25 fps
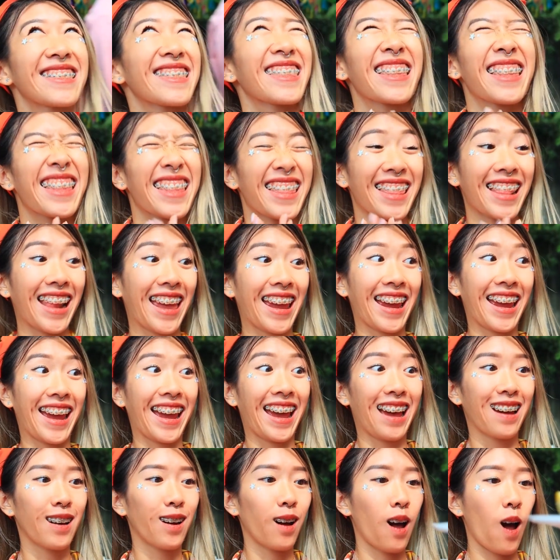젊은
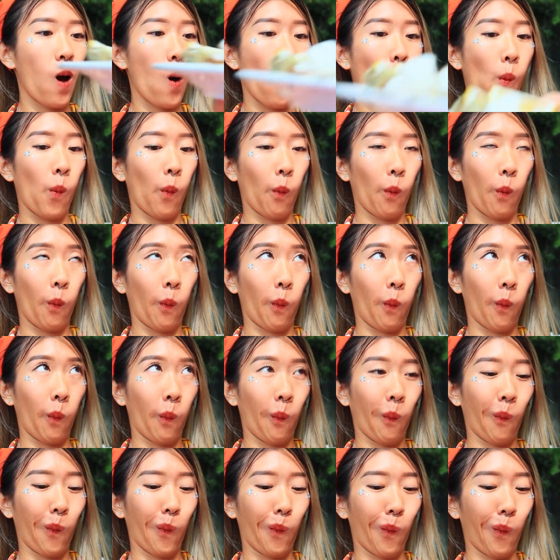아가씨, 음식
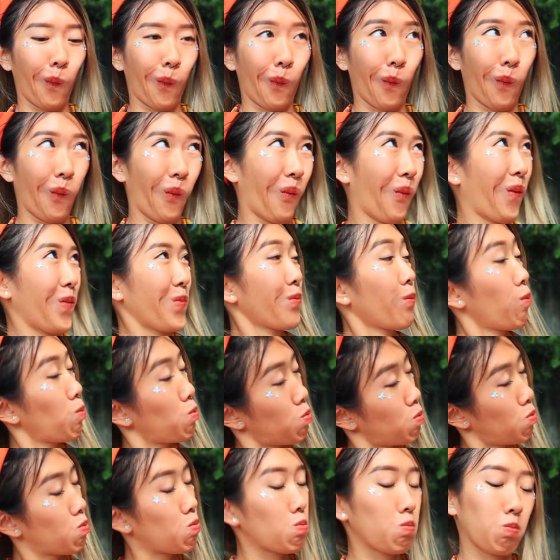나왔어요.
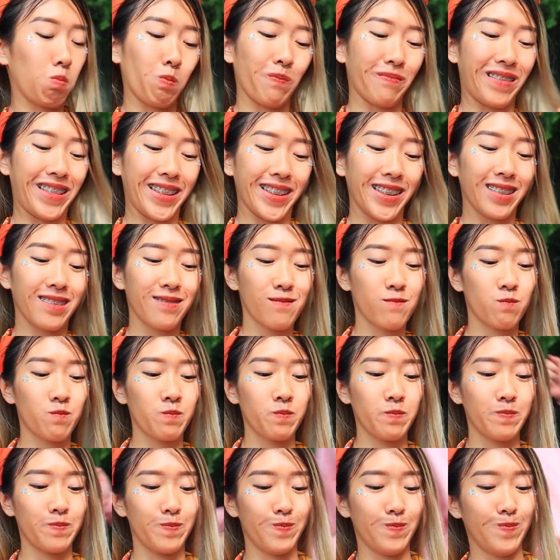어, 좋아요.
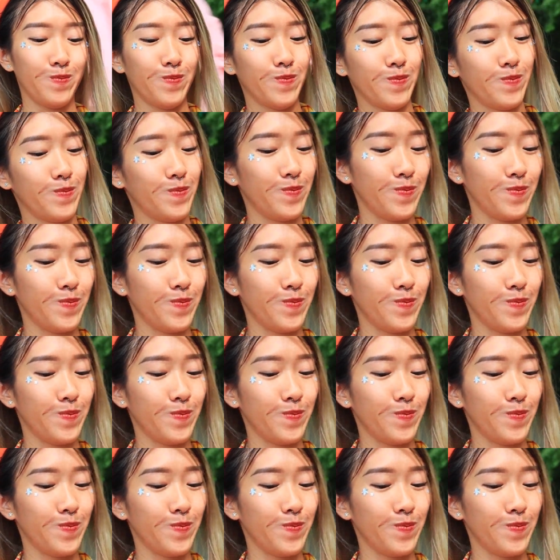감사합니다.